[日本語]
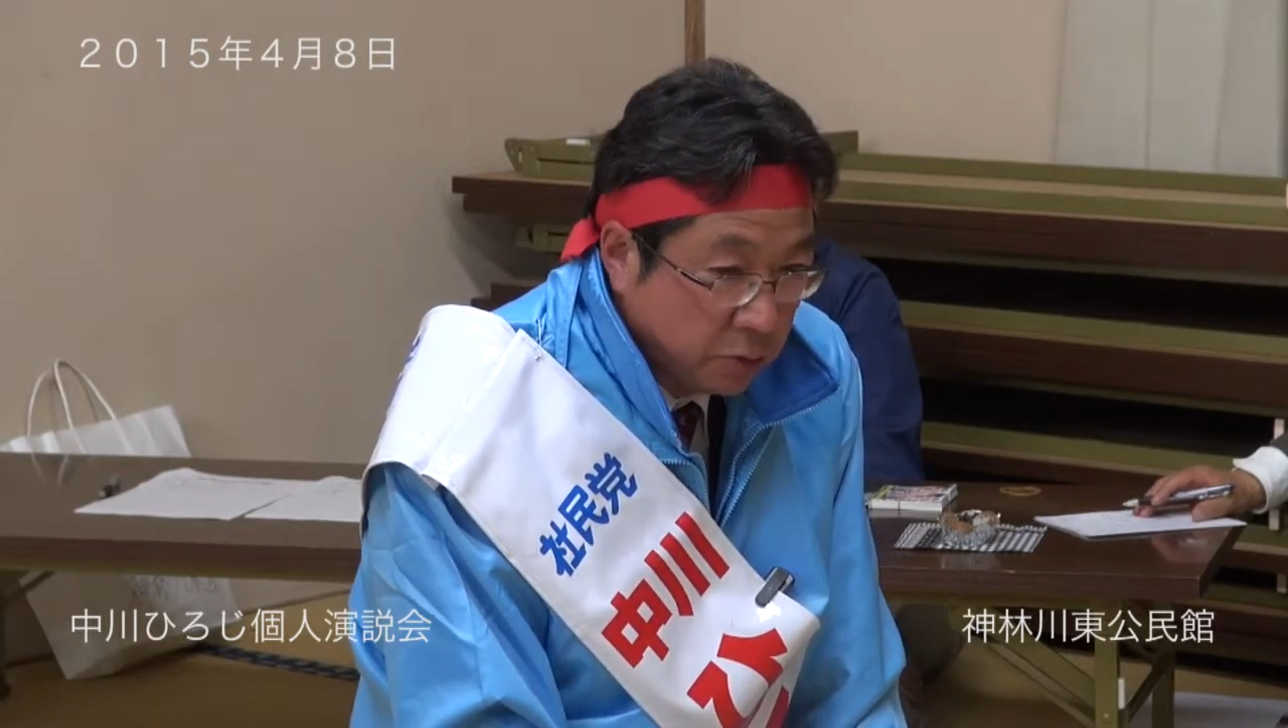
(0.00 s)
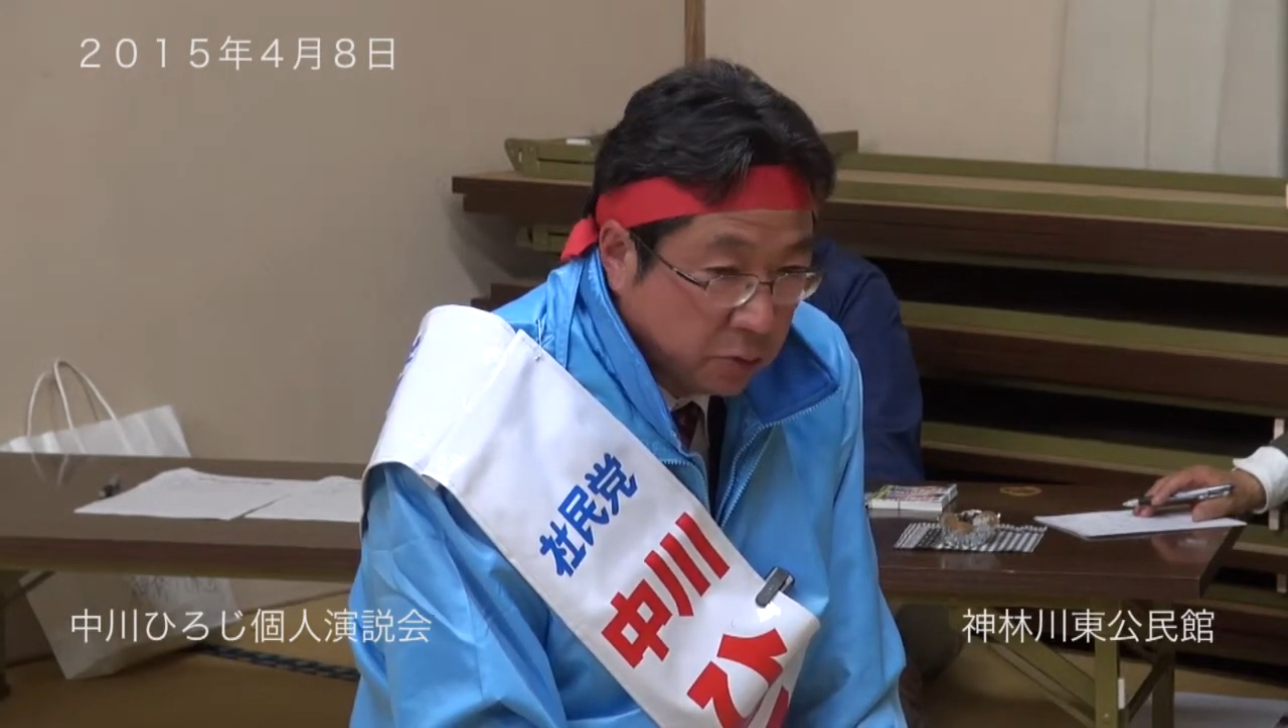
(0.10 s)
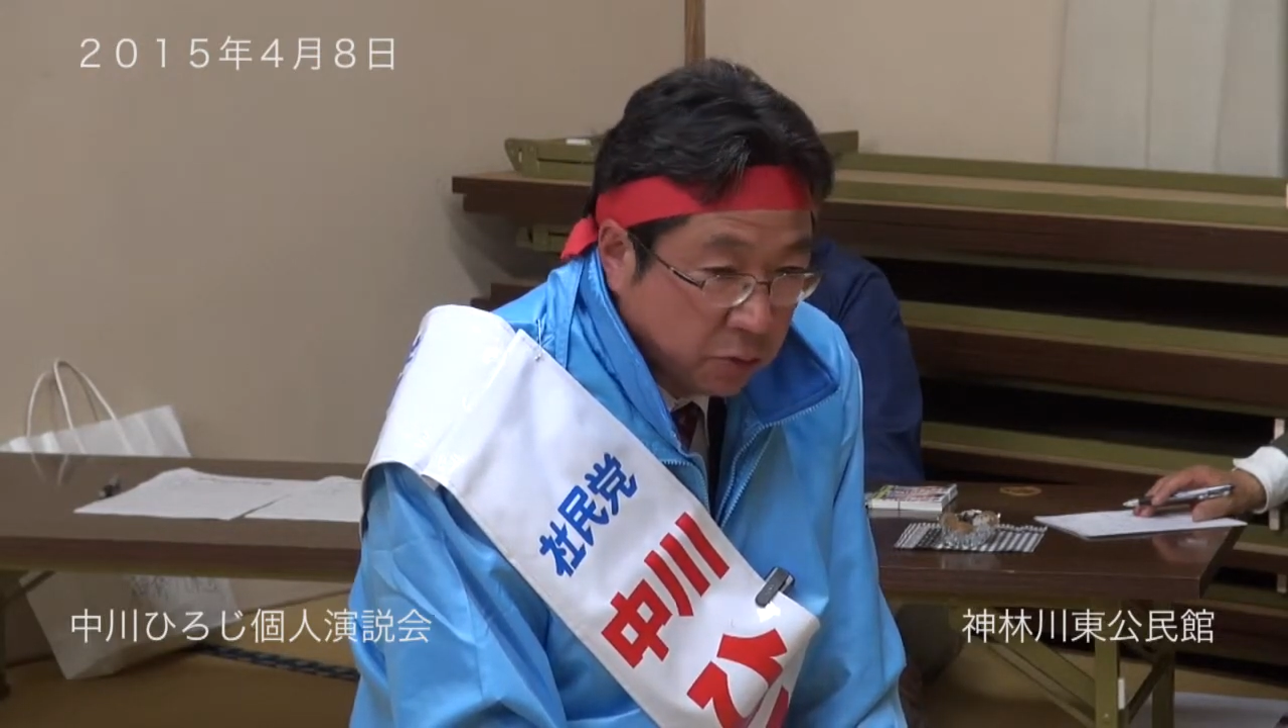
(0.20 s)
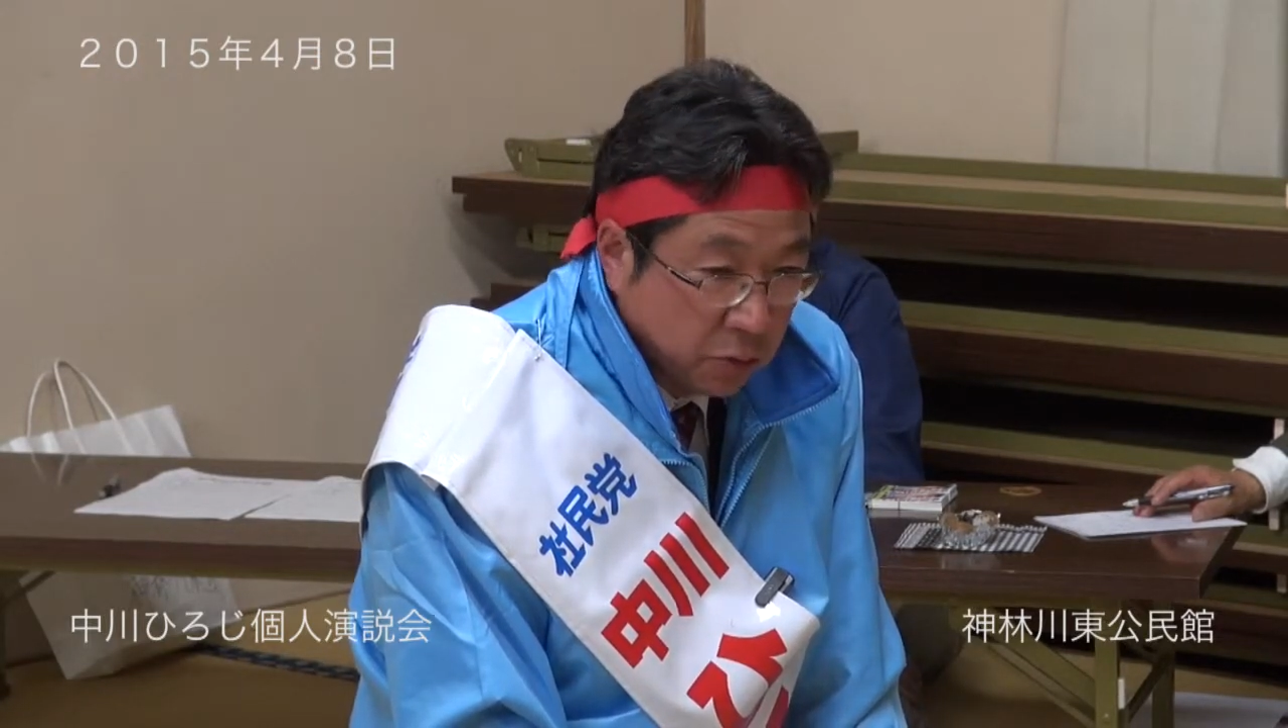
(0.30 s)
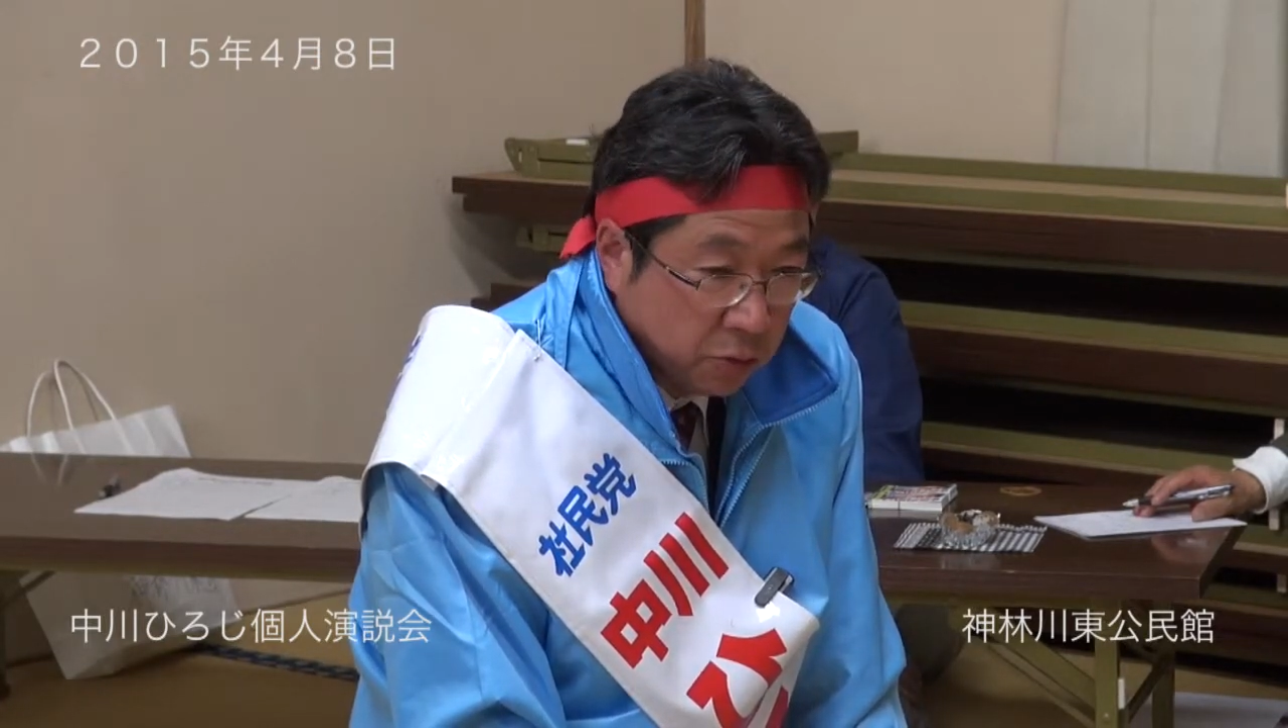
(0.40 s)
いう
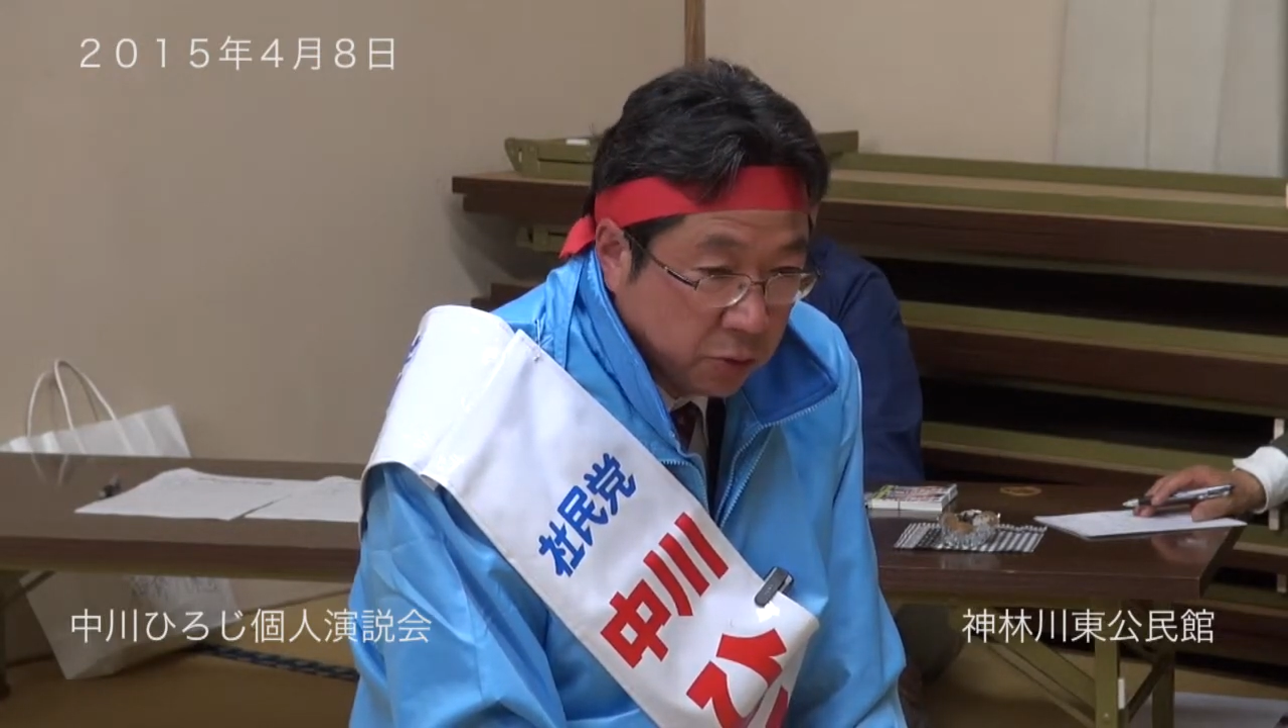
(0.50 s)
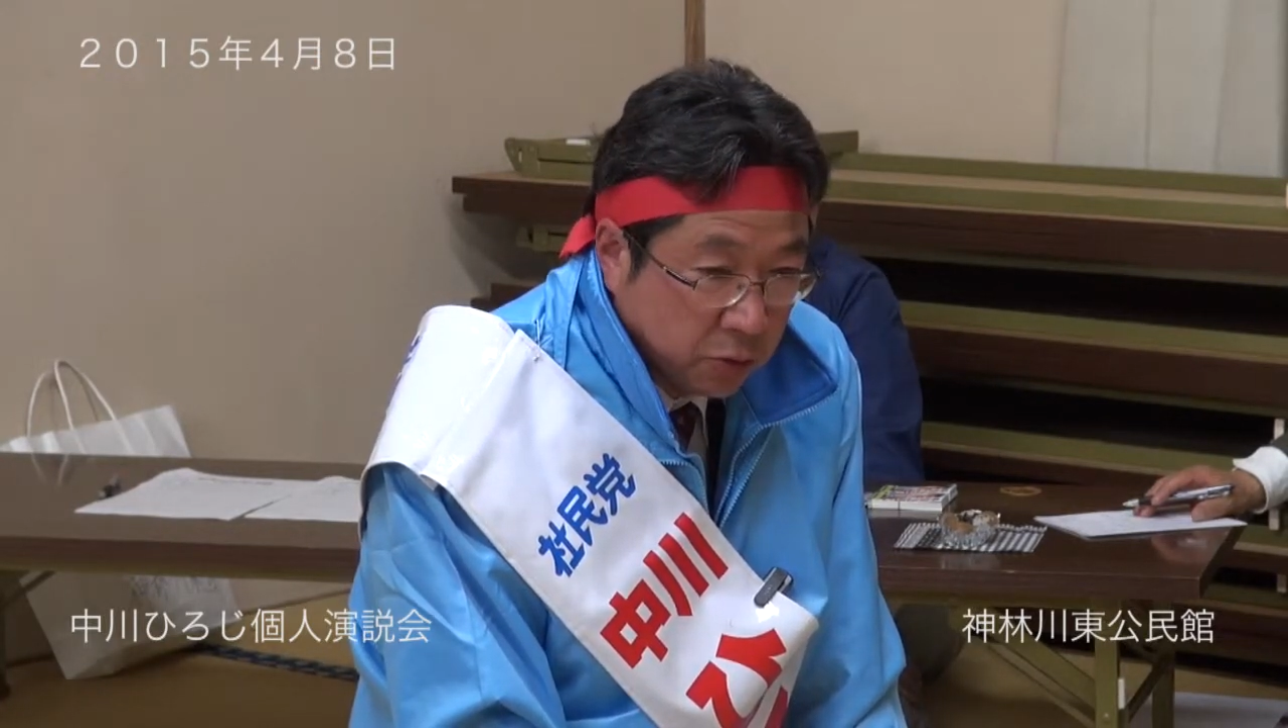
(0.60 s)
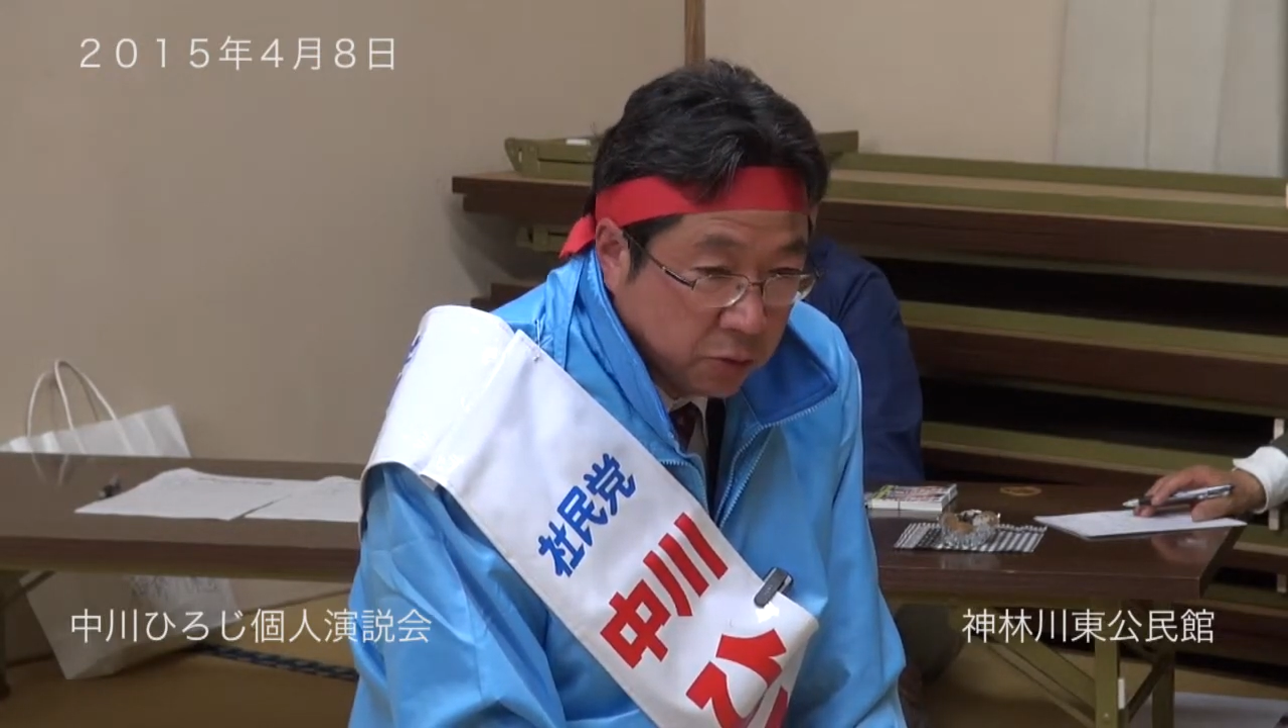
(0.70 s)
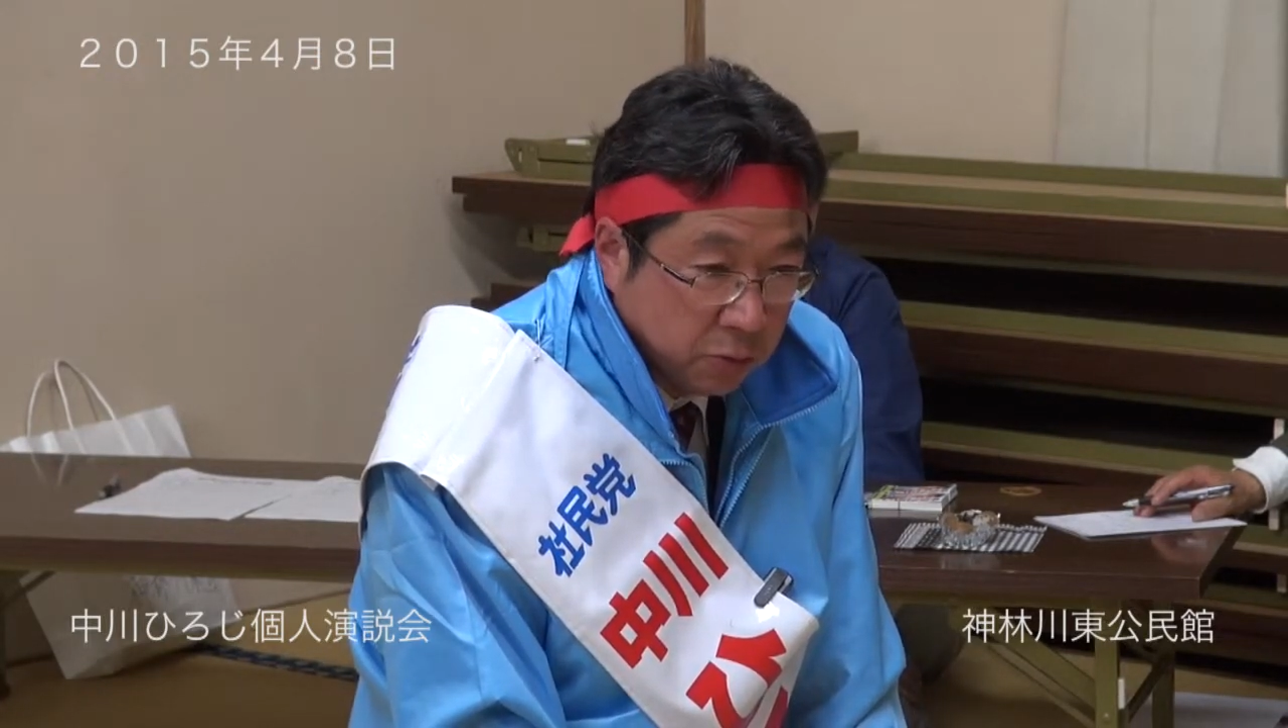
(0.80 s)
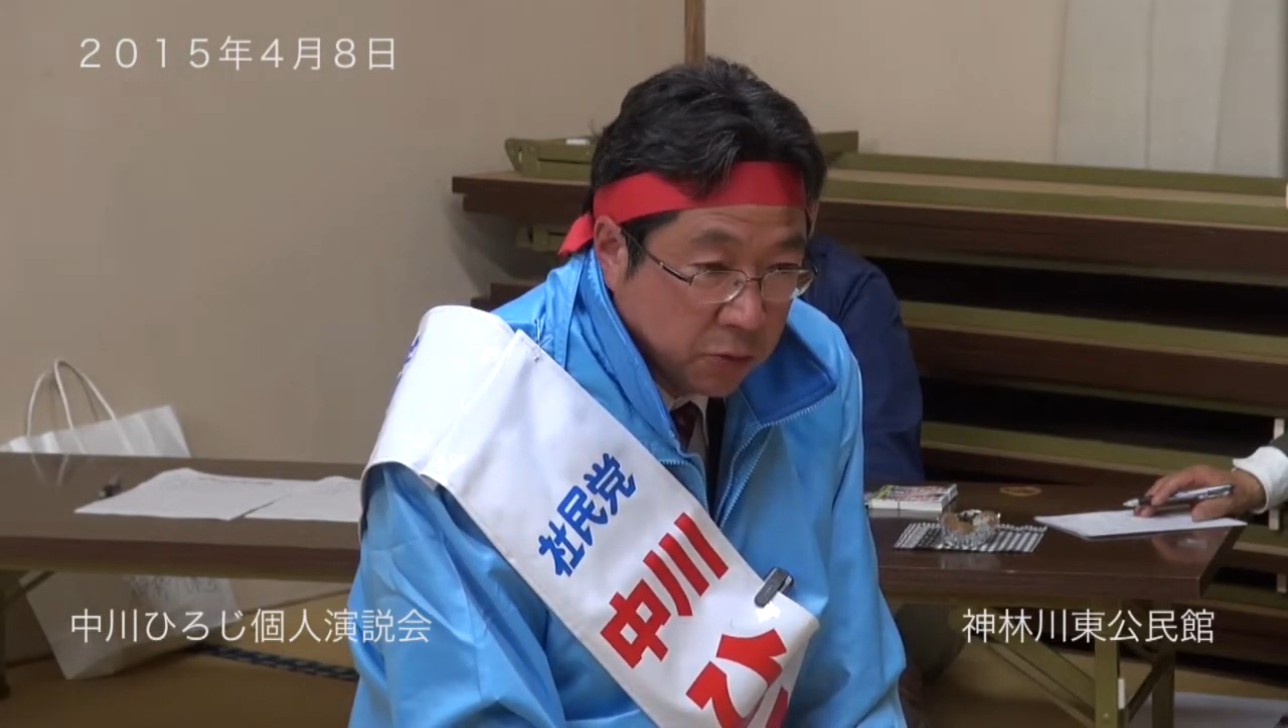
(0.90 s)
ことを標